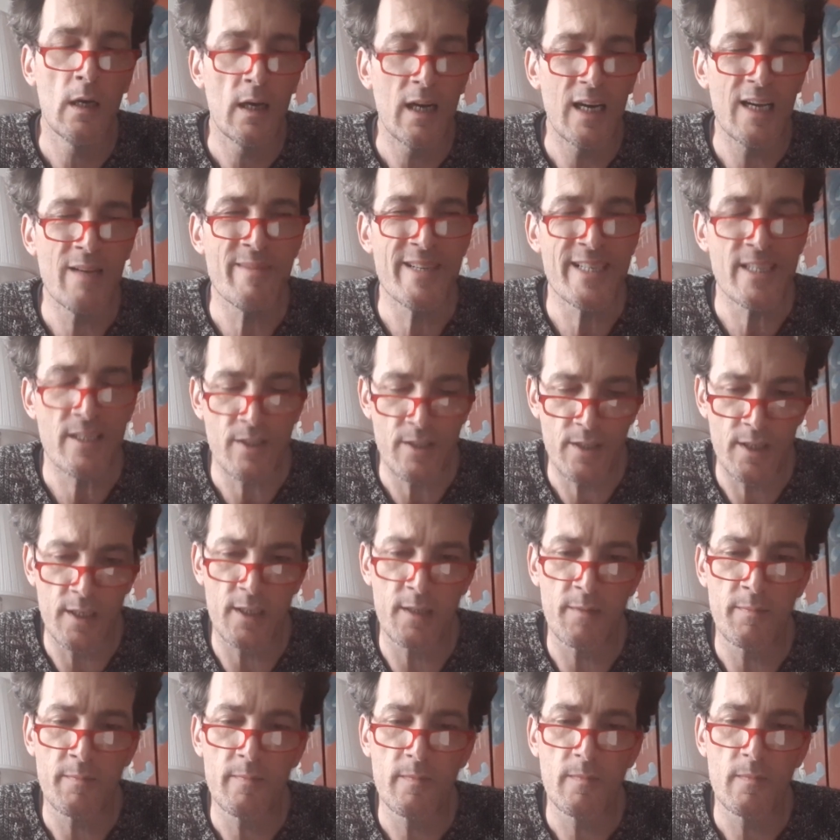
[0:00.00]
Ahimè
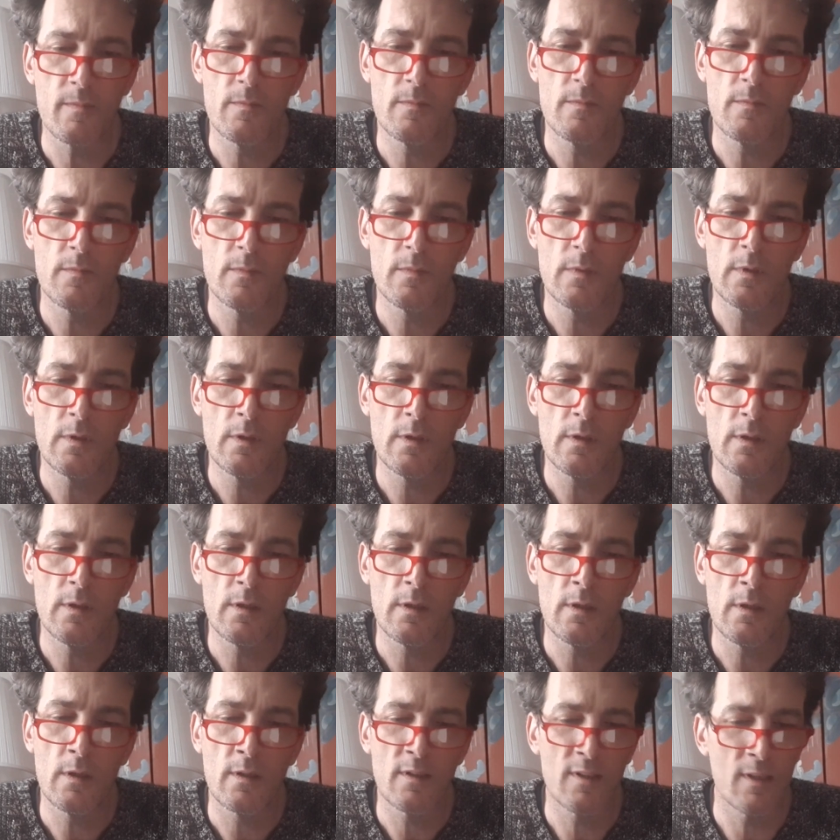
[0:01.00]
sì,
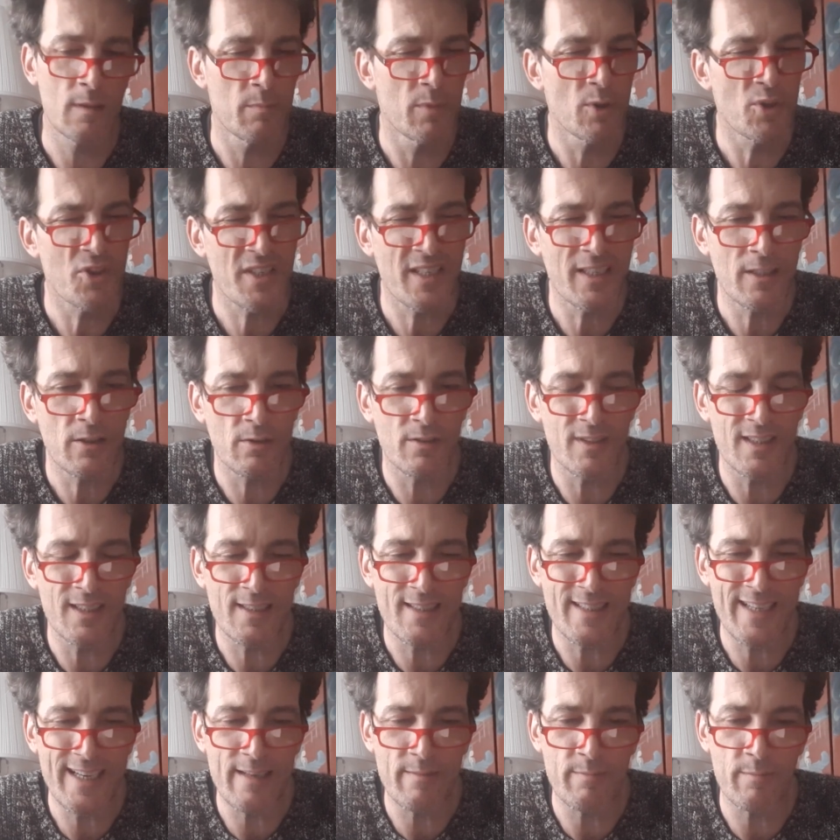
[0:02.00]
nel boschetto
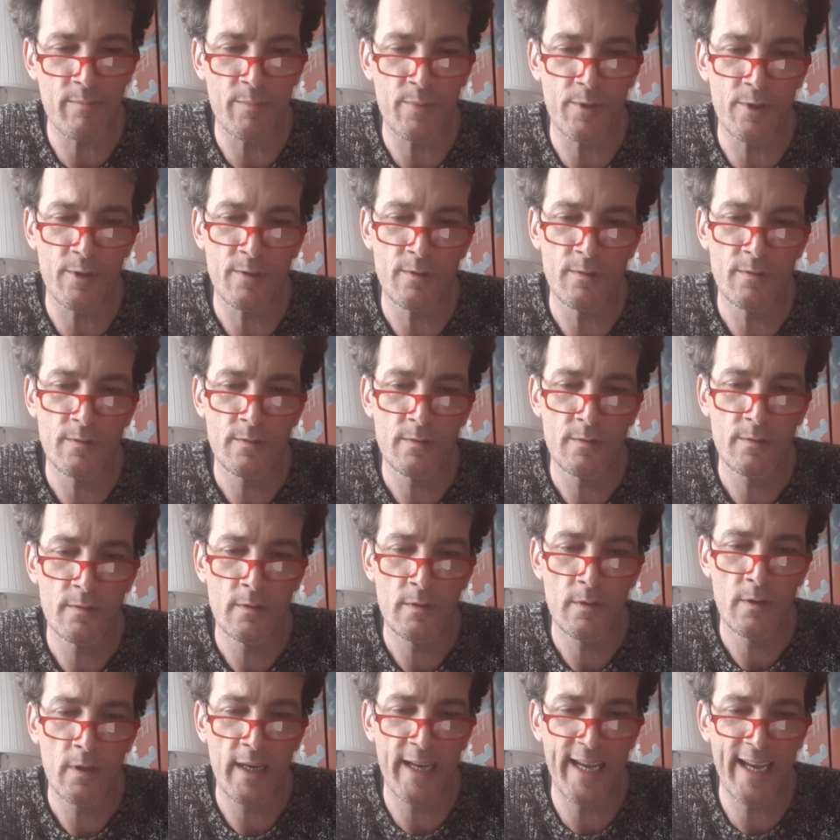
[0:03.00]
del Tempio
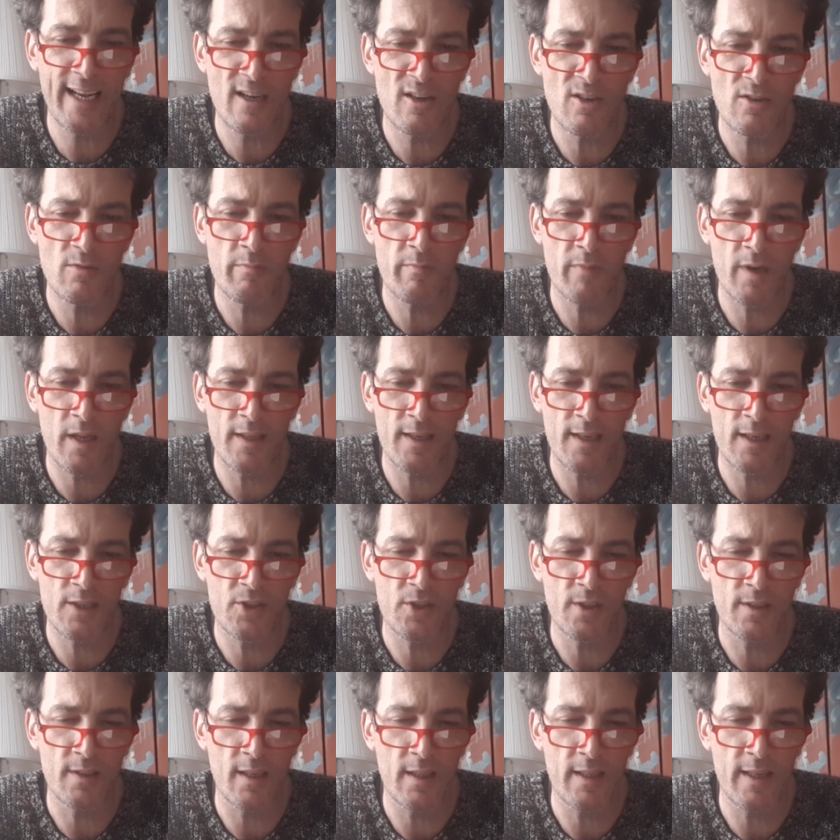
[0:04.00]
e all'ombra della
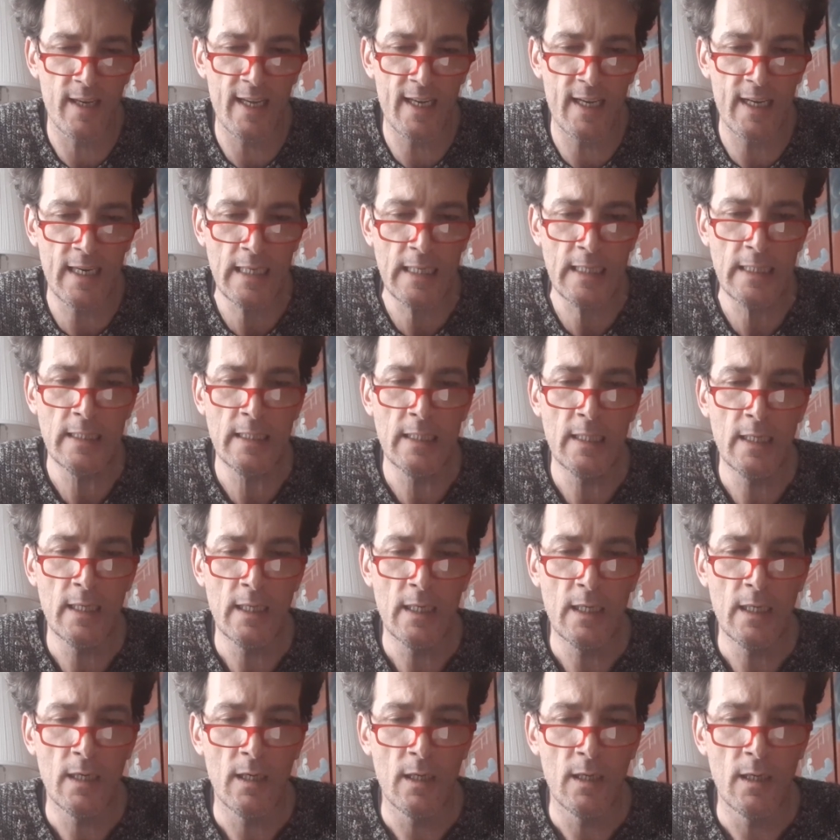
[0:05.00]
cittadella,
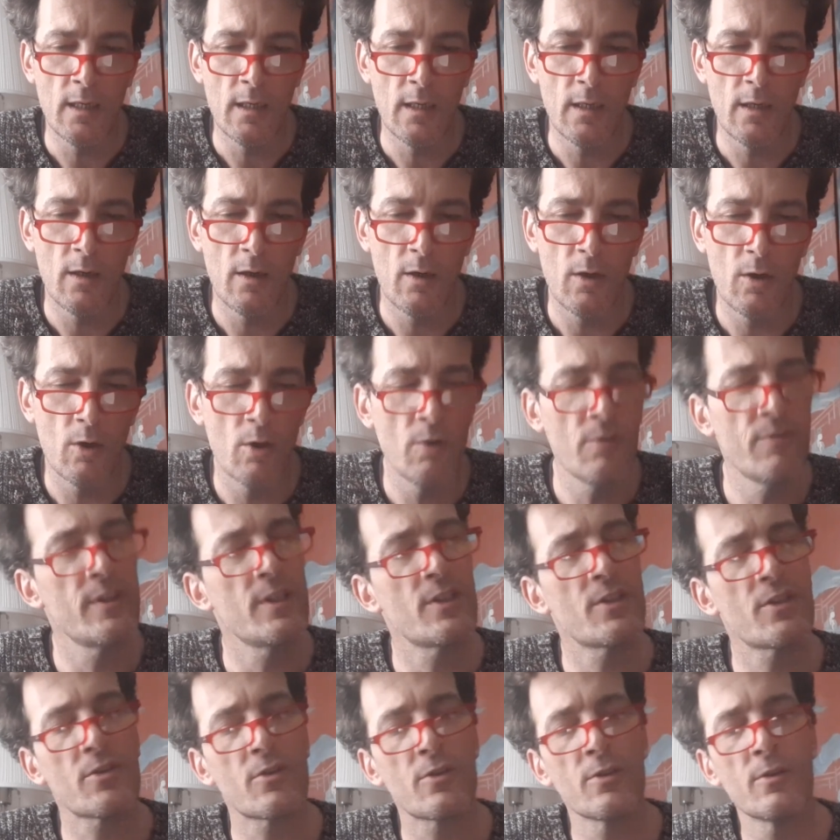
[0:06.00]
ho
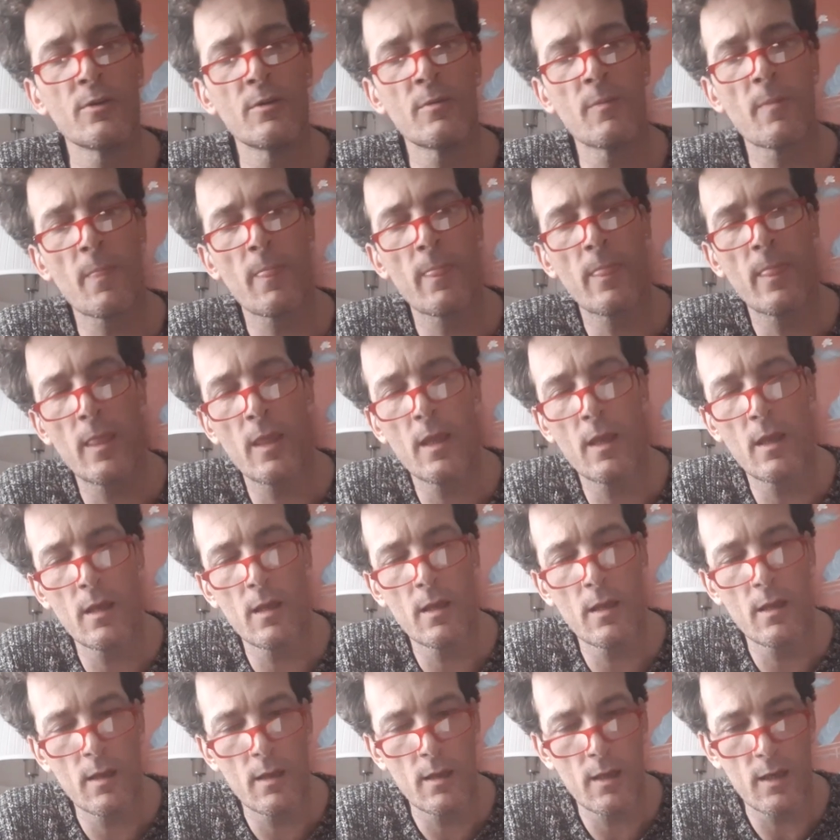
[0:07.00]
visto
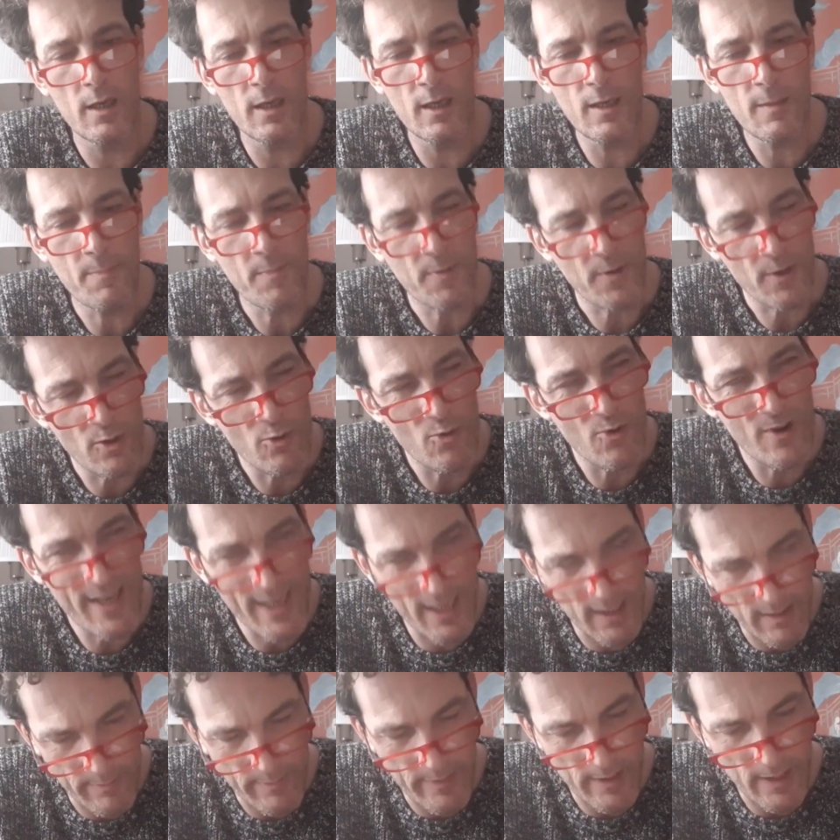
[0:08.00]
i più
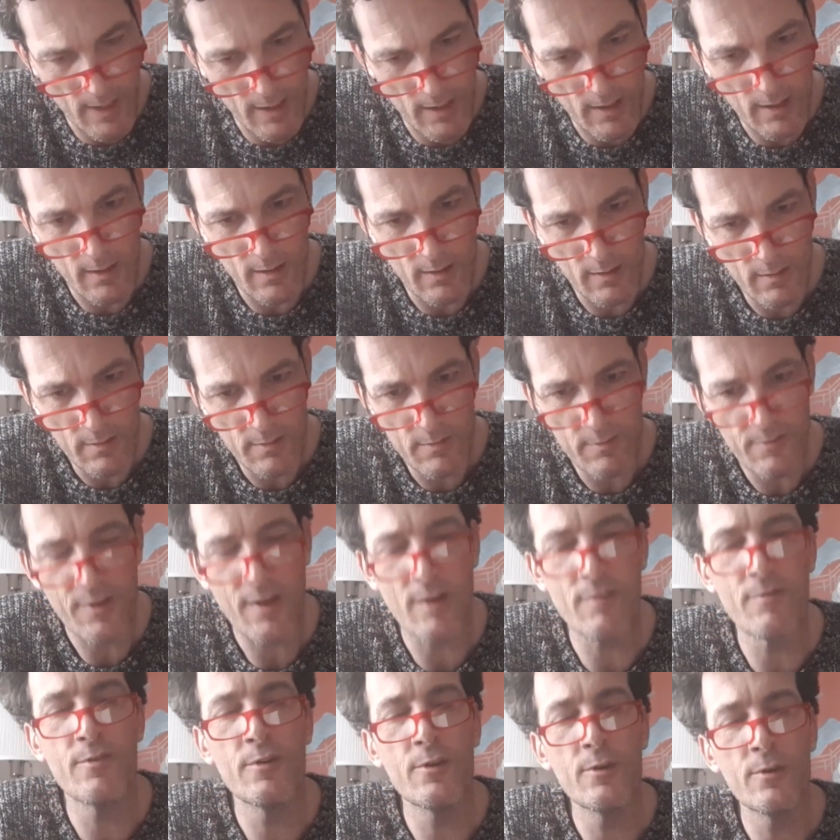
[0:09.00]
liberi
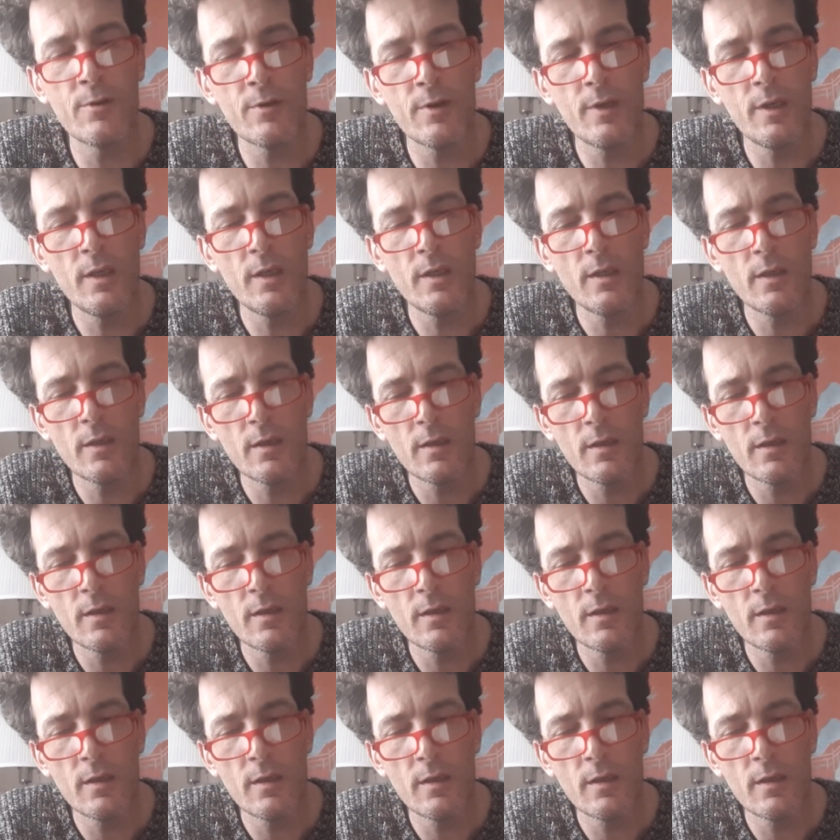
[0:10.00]
fra voi